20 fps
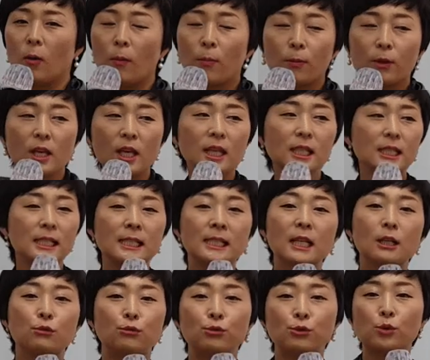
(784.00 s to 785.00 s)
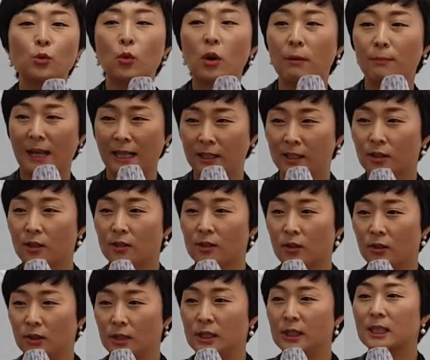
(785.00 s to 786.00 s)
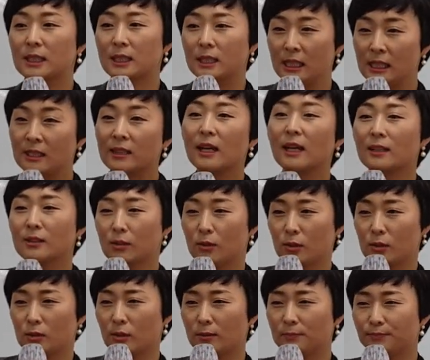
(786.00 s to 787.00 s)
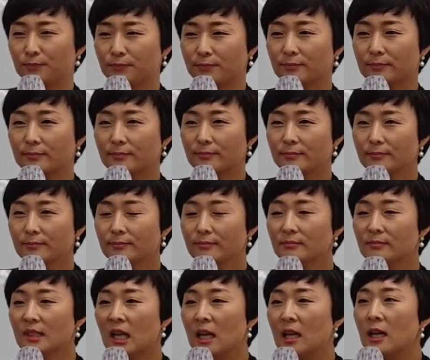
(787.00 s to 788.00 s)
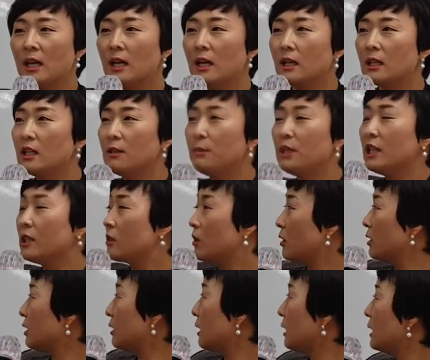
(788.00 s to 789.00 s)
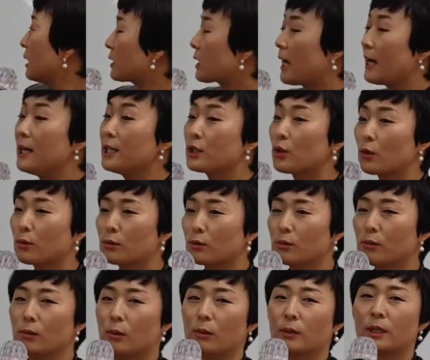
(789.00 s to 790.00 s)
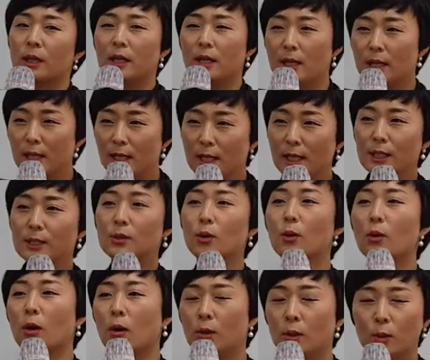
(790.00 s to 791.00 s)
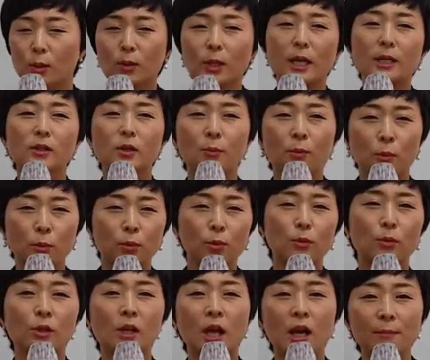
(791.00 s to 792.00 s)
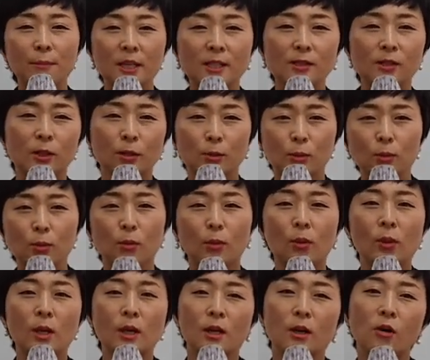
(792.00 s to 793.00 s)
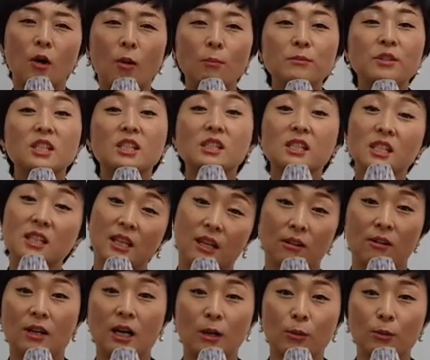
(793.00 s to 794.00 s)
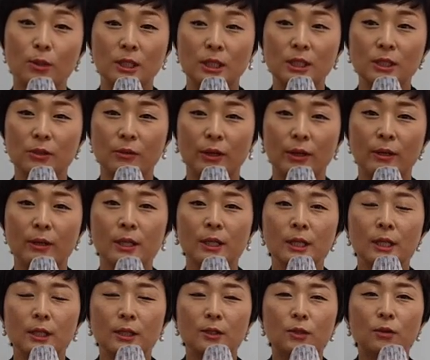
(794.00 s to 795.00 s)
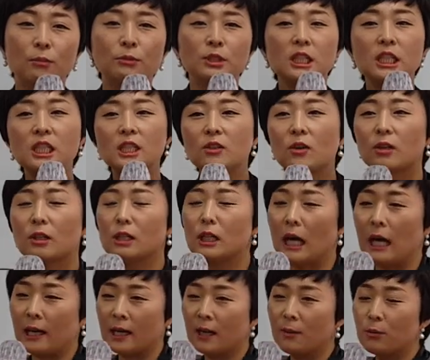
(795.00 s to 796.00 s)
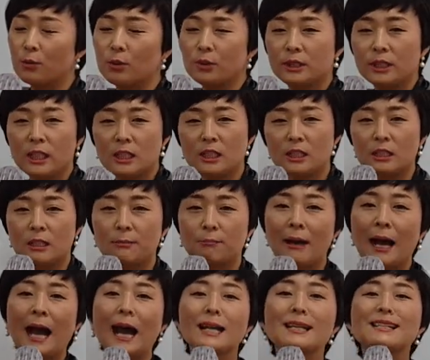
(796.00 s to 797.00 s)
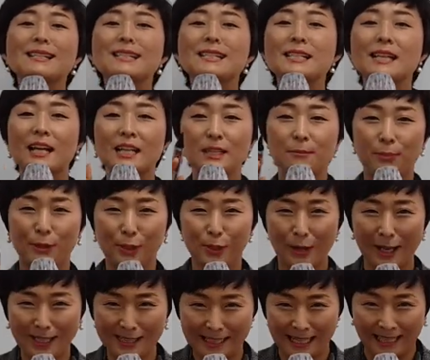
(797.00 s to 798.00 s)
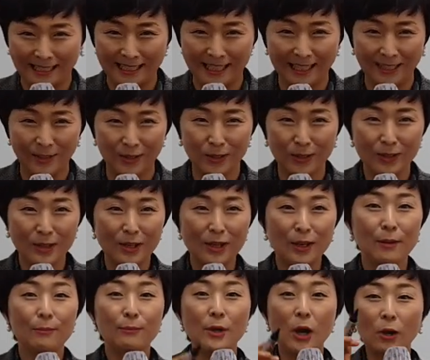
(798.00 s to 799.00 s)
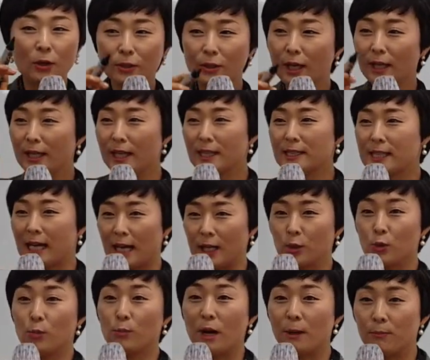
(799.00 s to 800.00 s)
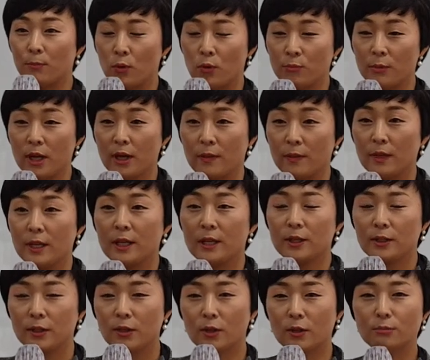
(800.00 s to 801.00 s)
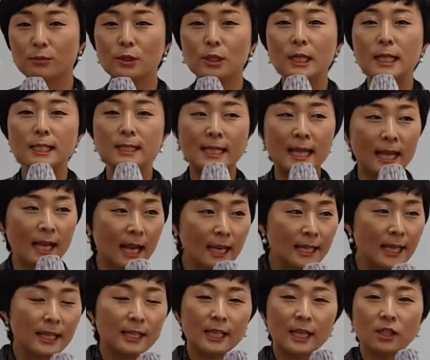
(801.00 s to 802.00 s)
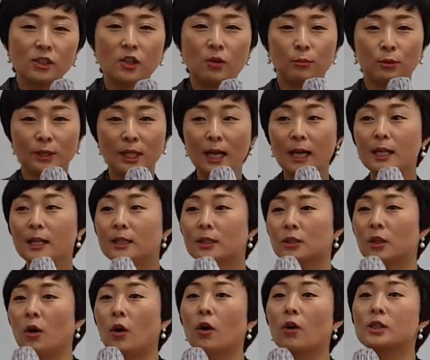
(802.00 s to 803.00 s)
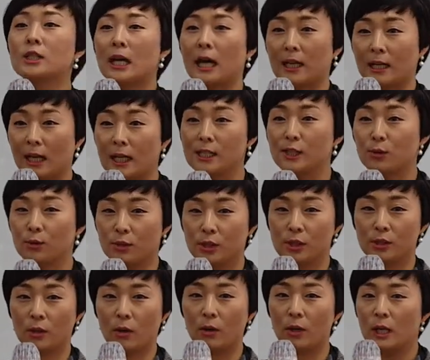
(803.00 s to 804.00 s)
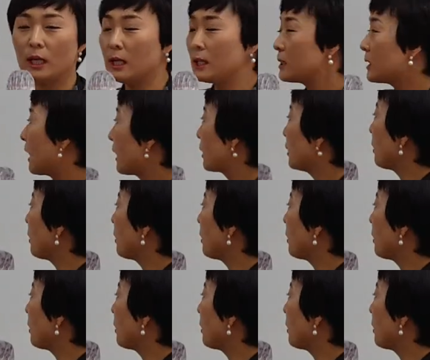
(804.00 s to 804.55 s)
없게 이제 구조가 만들어져 있, 다는 거죠. 이미 이거는 사회적으로 계속 언론에서 보도를 하면서도 검증이 되어 가고 있는 거예요. 여러분 이거를 알아보는 데는 많은 시간이 필요하지 않아요. 몇 개의 자료만 보면 여러분 제가 얘기하는 것보다 더 잘 알 수 있죠. 자,